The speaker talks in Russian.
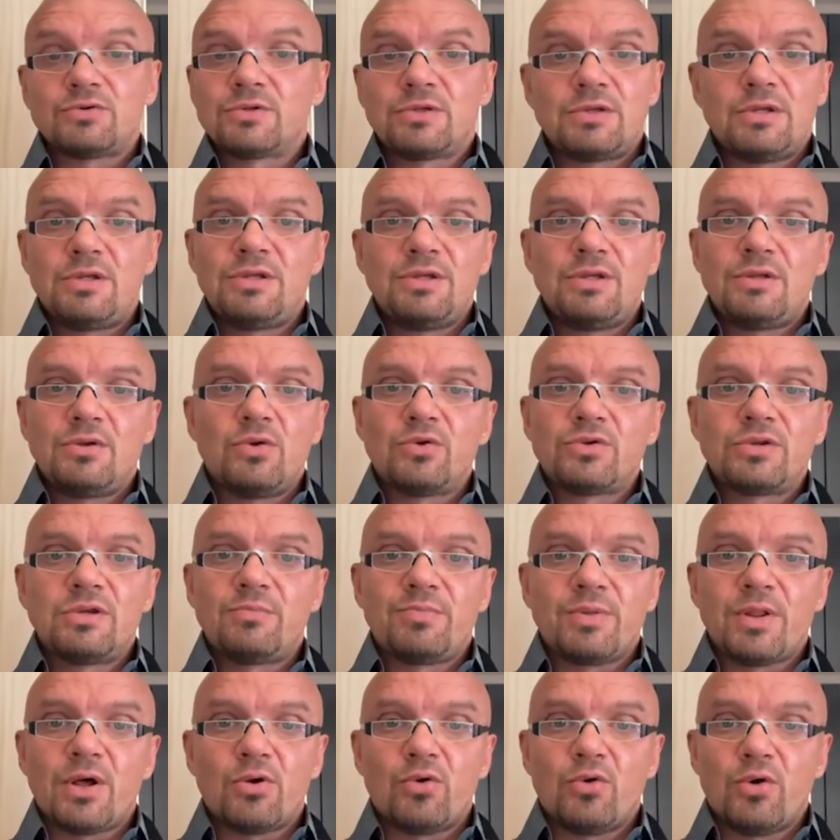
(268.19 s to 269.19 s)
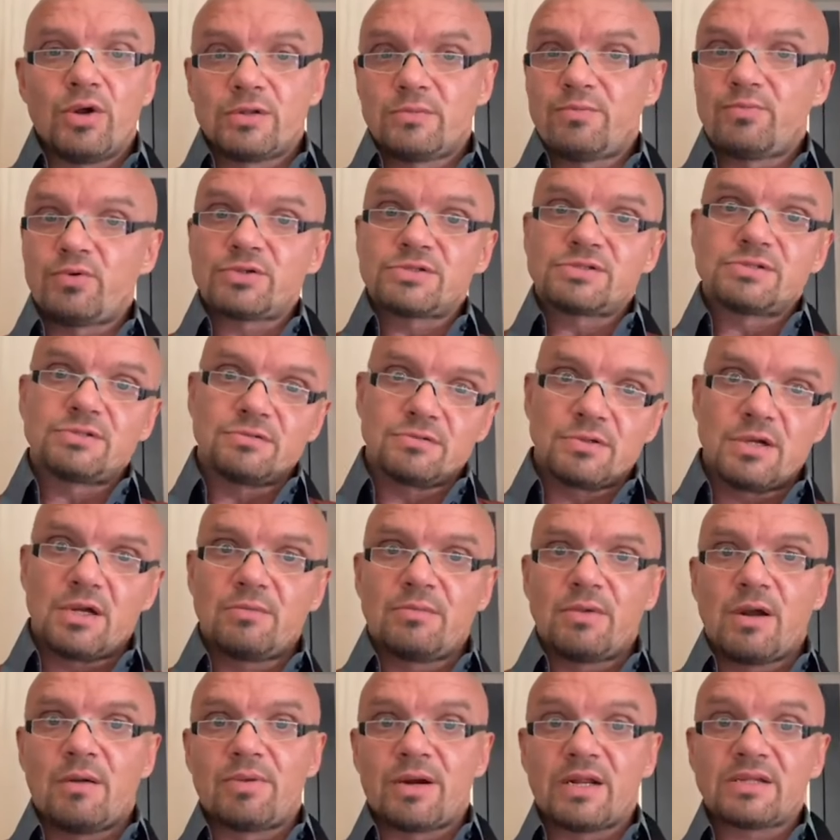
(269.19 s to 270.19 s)
он, не, он неплохой. Это просто
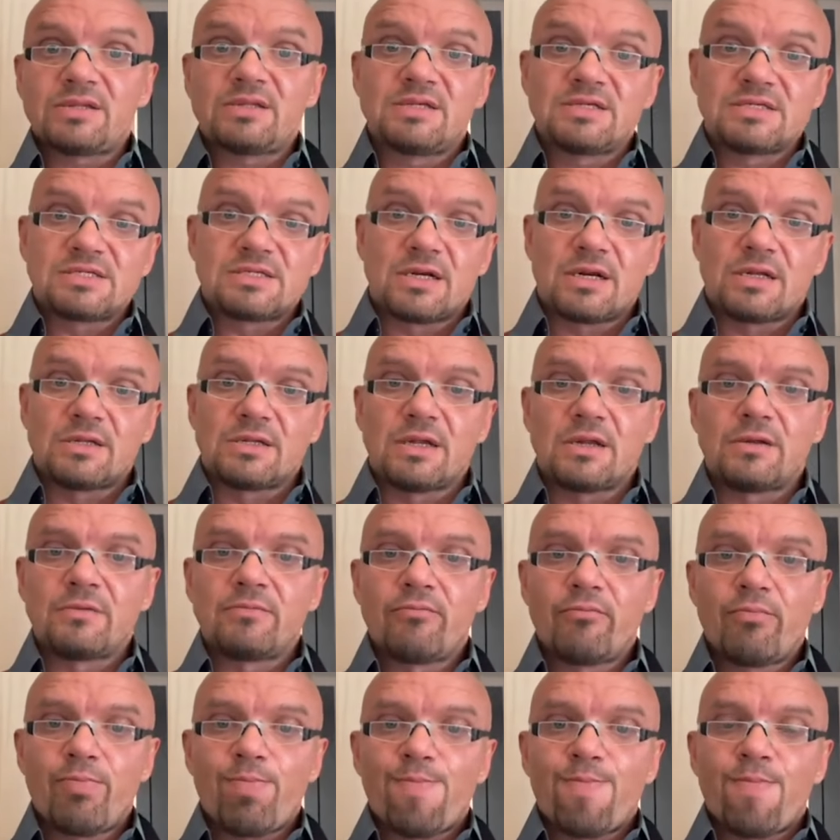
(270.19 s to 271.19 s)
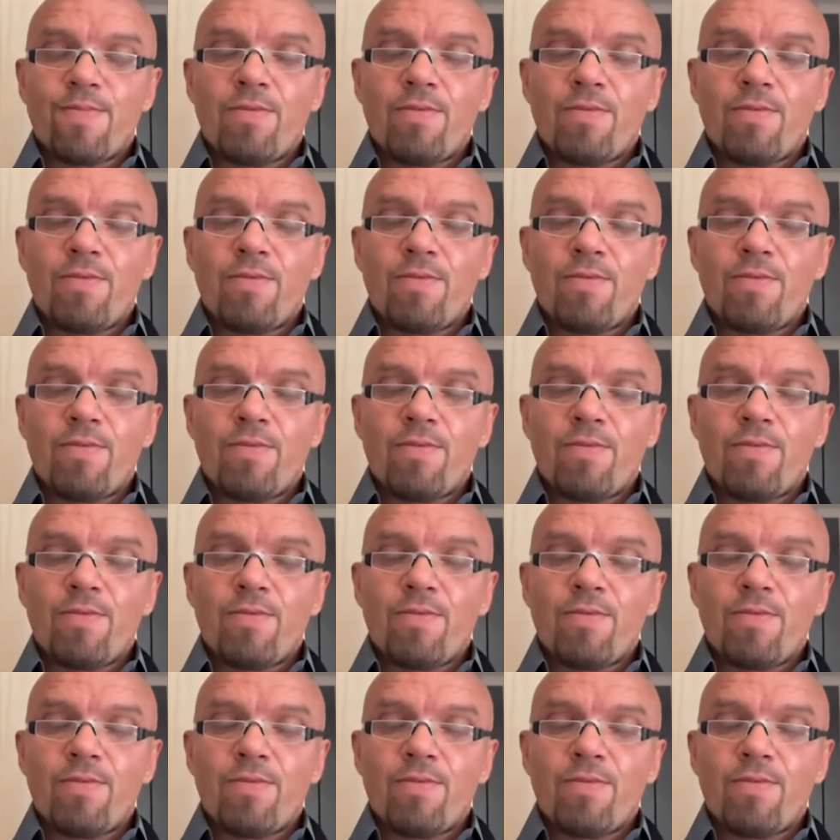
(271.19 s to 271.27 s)
как бы обратная сторона.